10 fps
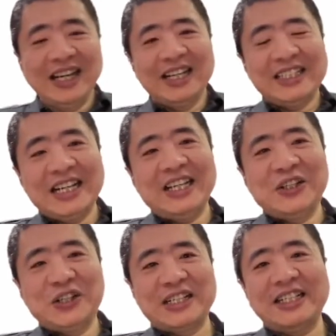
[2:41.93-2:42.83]
这里
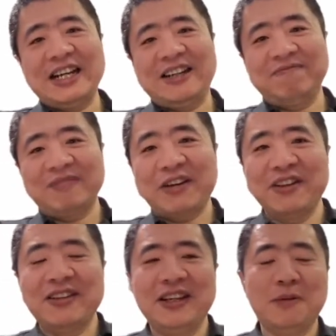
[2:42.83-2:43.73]
头是这样 d e v
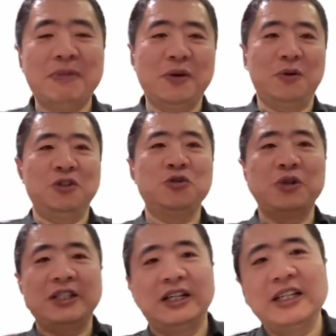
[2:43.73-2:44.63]
i l Think 被我
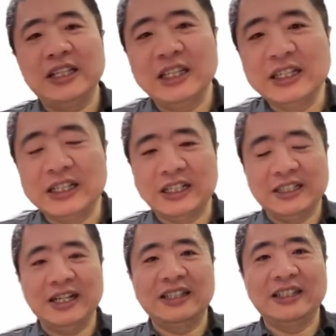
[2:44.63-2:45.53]
做成了一个
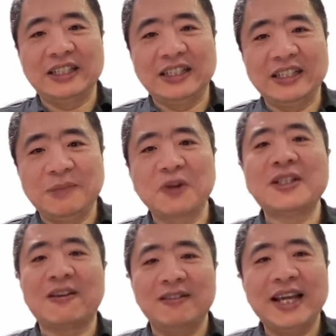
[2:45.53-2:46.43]
这样的标
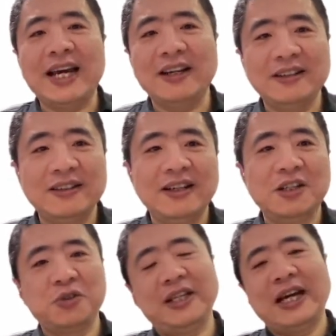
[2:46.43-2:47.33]
签 Tag，
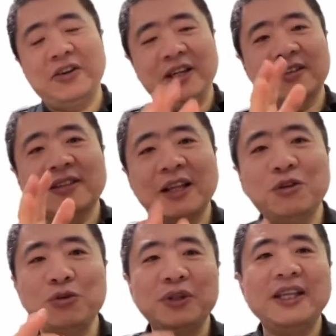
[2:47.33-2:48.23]
所以它有一个
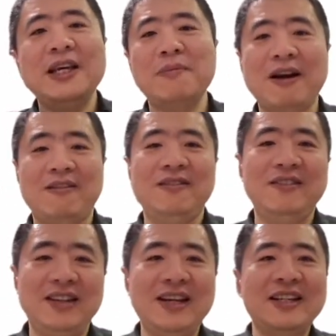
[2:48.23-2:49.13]
单独的页面。
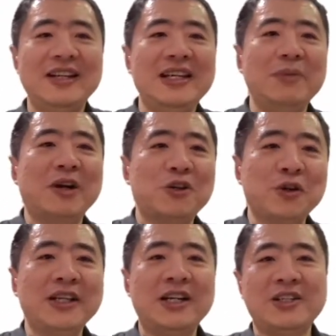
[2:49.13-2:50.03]
你看这个页面
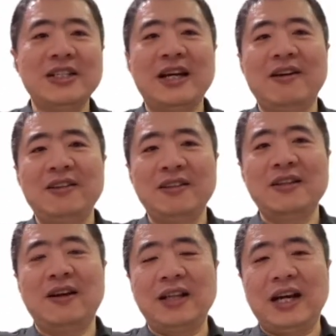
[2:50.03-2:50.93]
创建时间还是挺
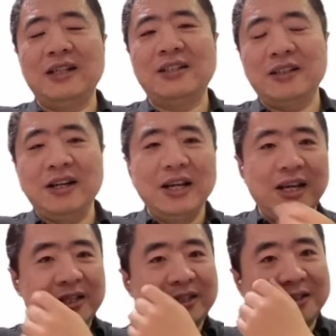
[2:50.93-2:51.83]
早的啊，是
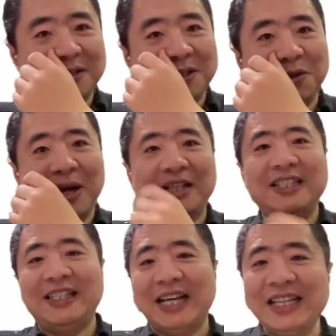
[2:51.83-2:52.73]
就是花
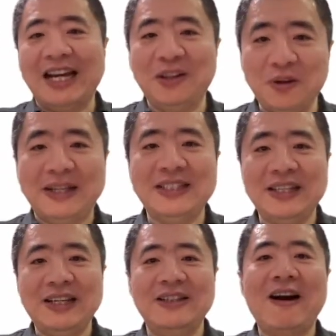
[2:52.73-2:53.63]
前年了对吧？今
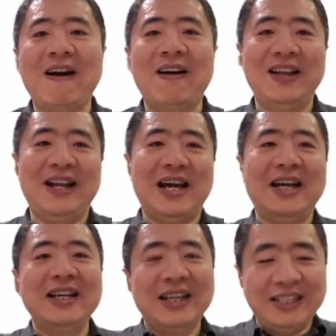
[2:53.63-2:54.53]
年已经二二年了，
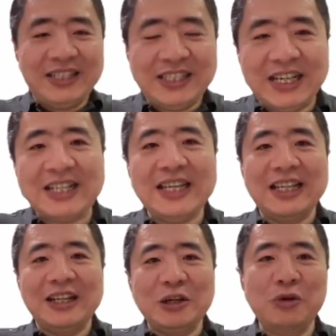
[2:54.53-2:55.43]
前
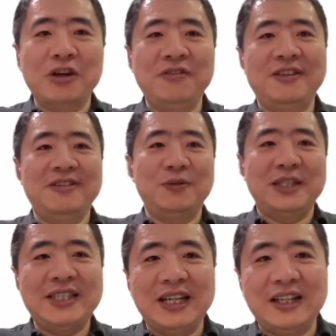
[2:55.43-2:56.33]
年的六月份我
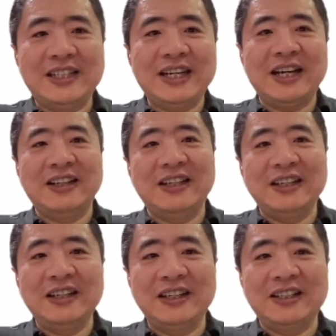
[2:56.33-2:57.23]
建了这样的
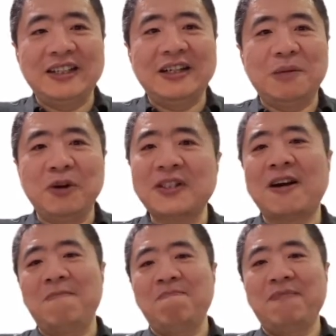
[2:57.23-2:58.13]
一个这个标签
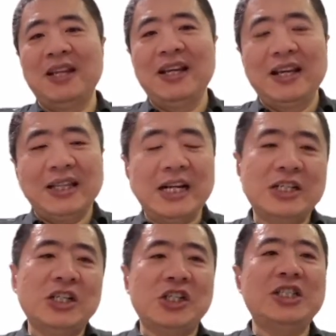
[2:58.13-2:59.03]
儿，但
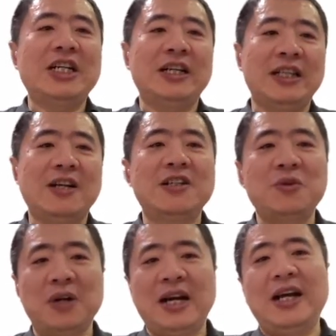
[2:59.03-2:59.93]
是实际上当时
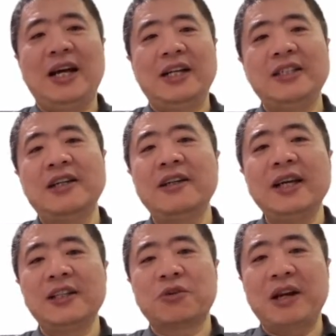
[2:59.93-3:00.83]
我看啊，这个
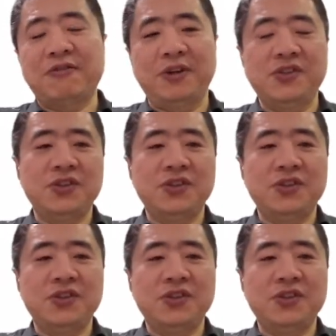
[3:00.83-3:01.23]
linked reference